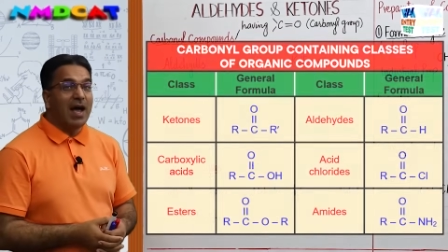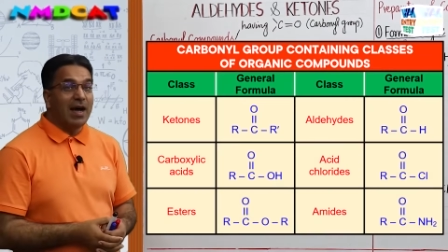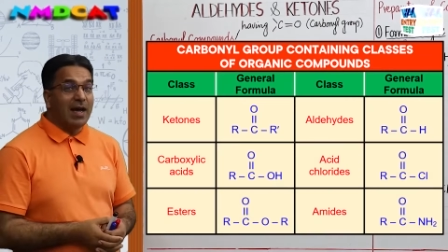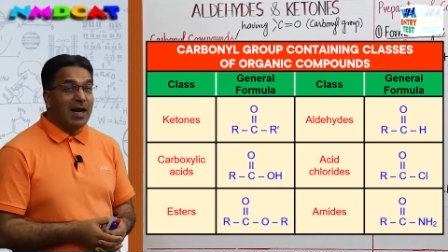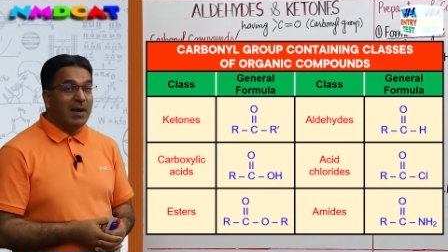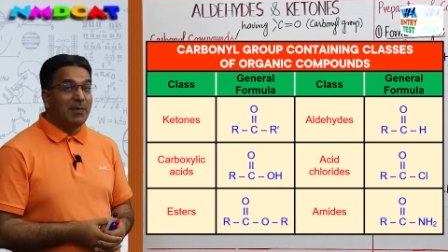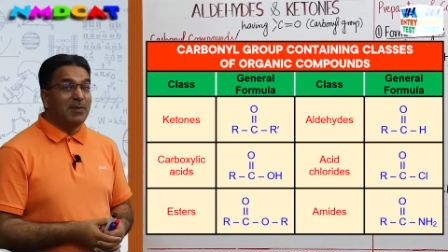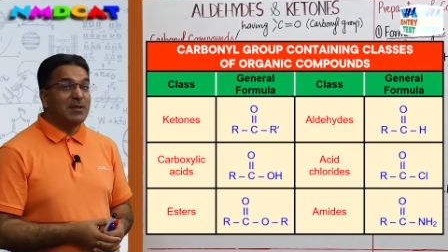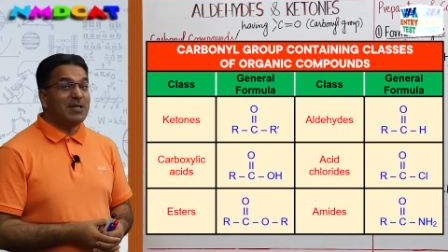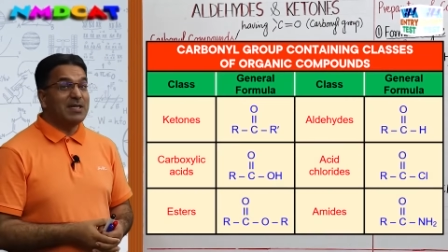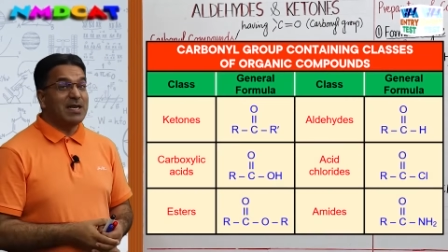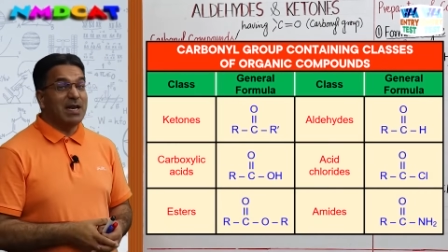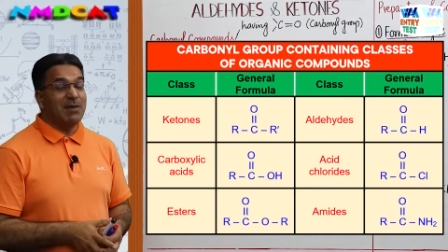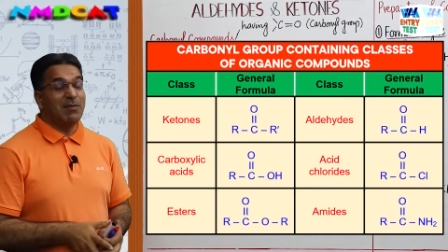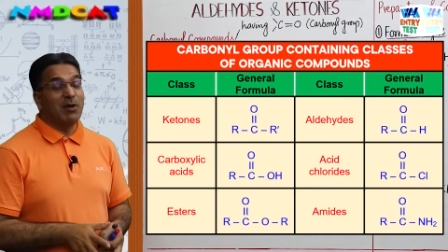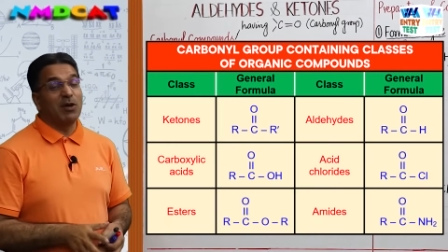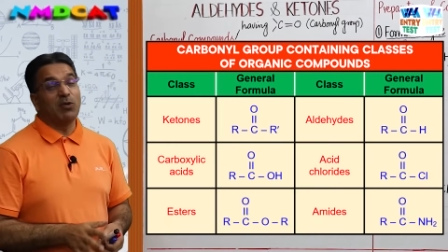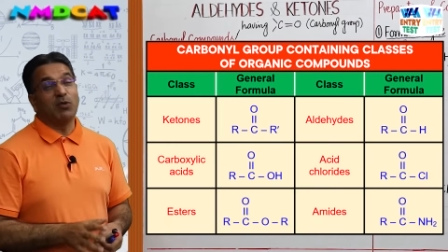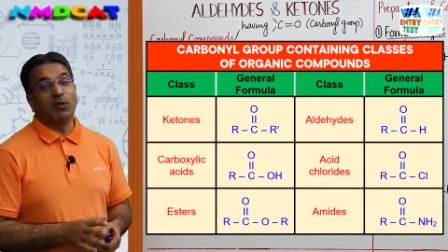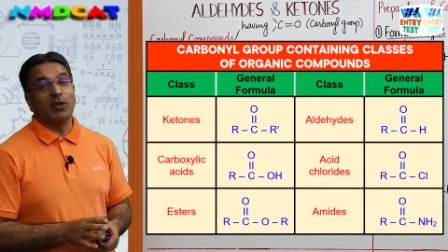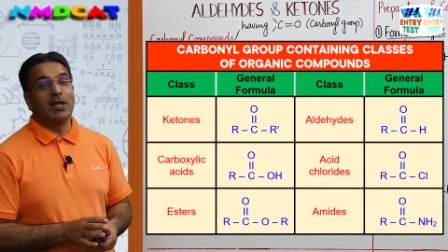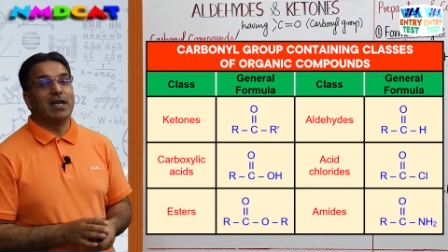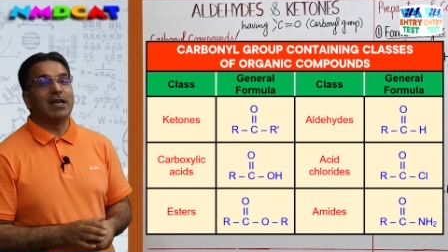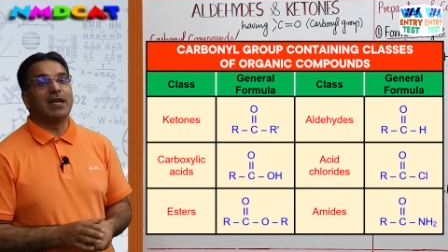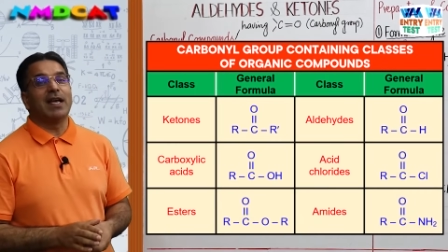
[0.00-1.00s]
अगर आप इस टेबल
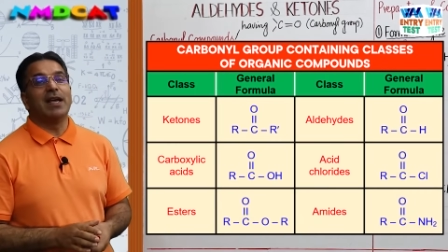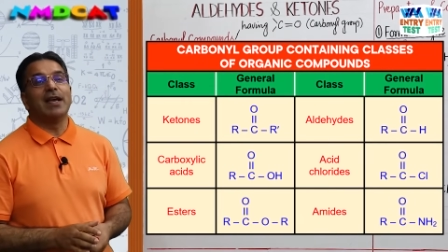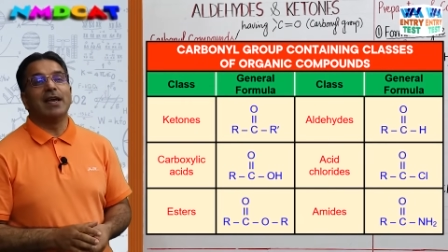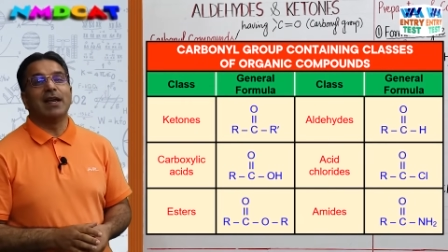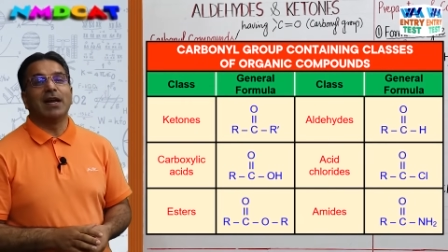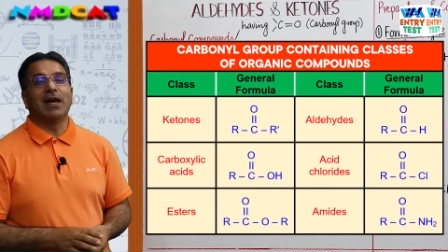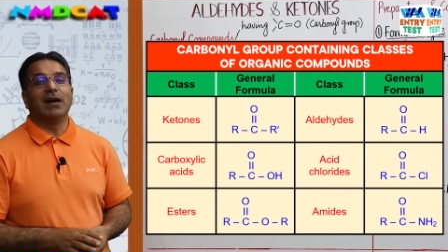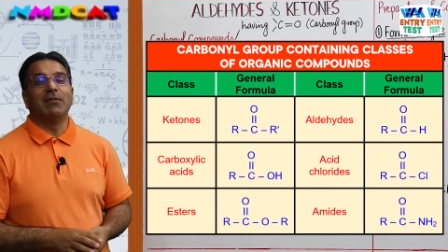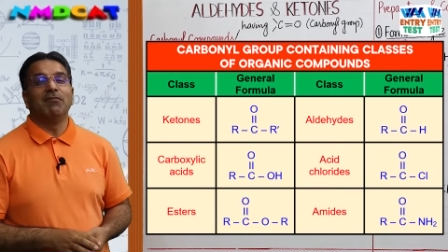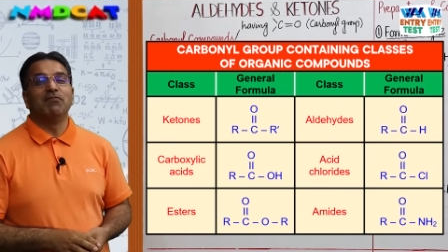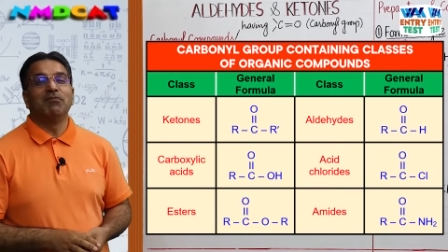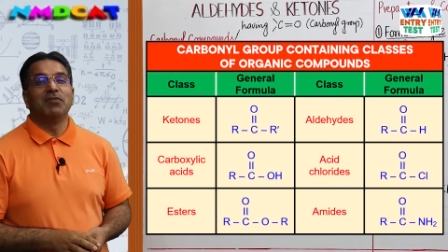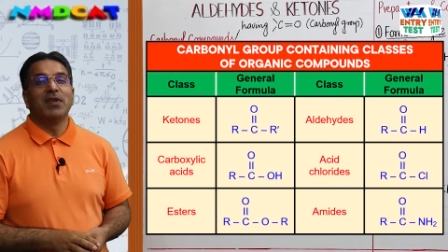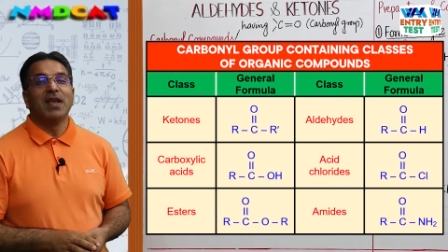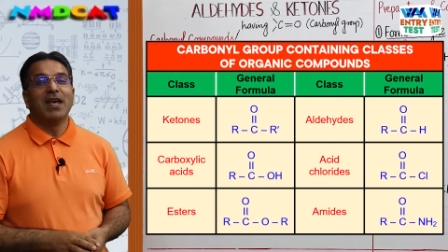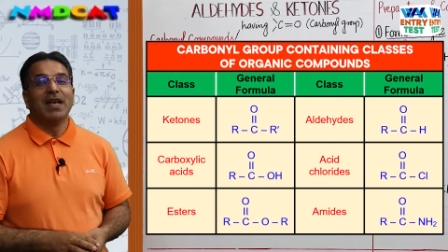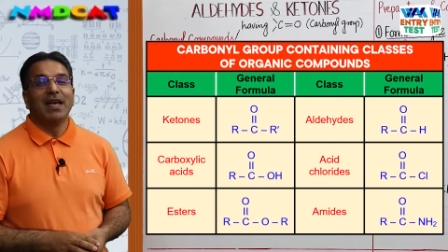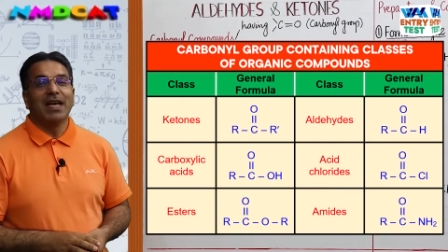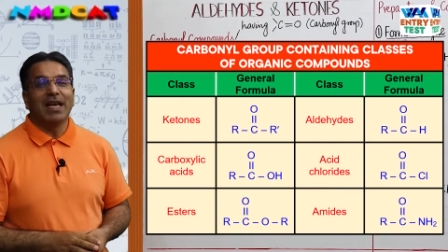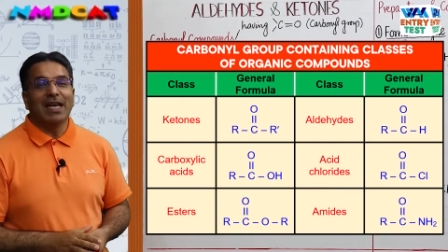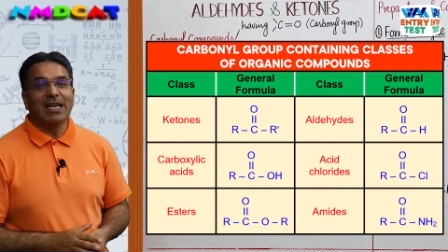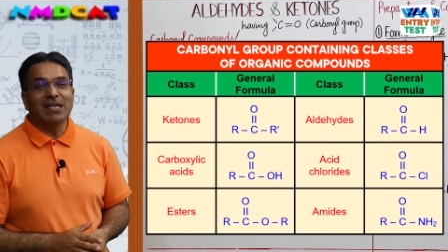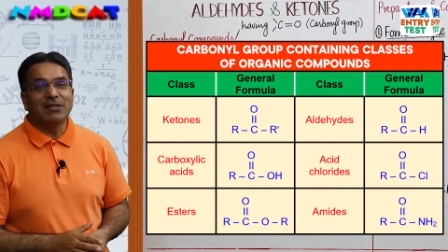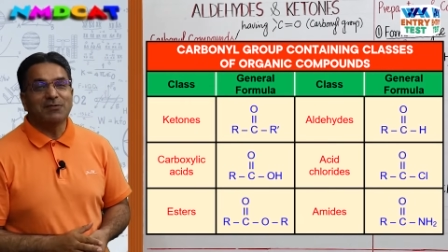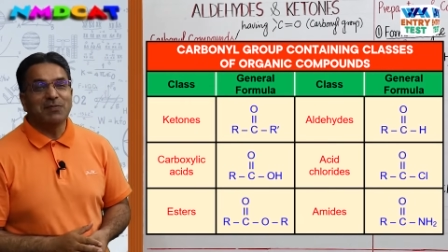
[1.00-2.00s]
को देखेंगे ना
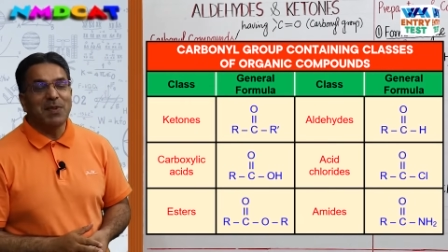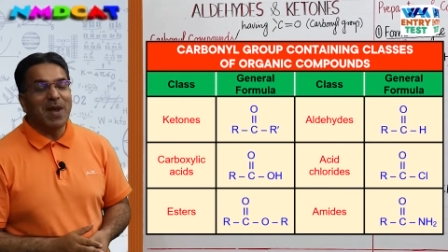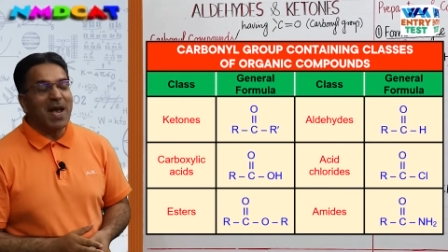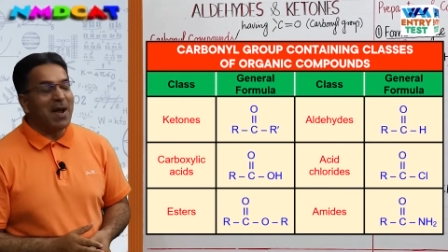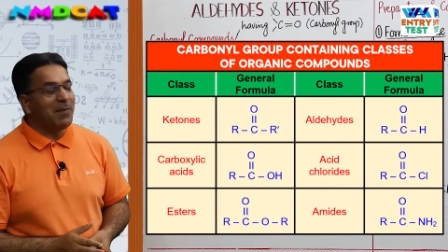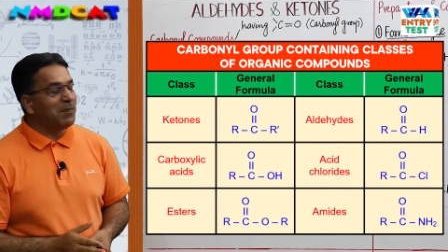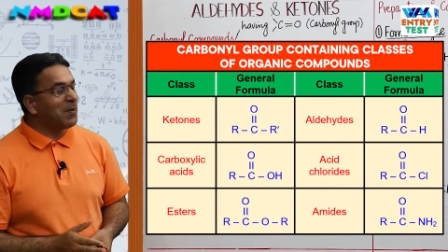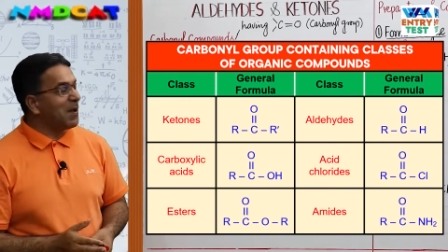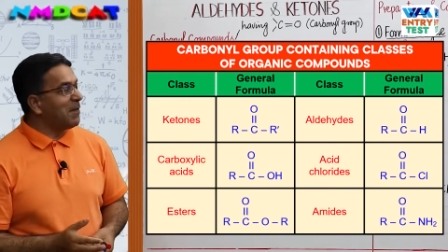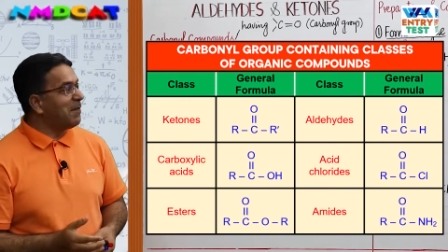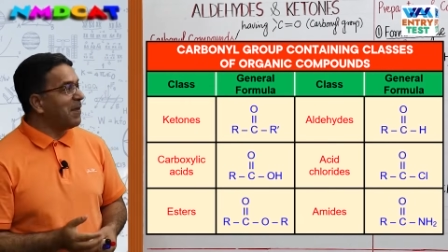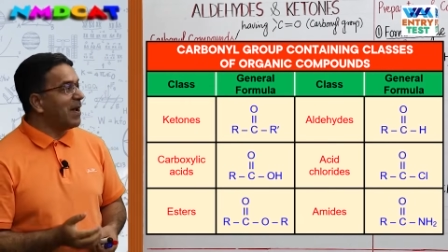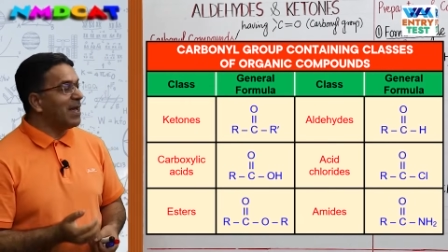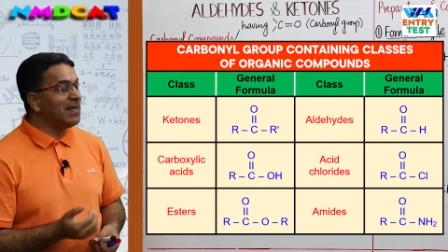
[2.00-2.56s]
इसमें आपके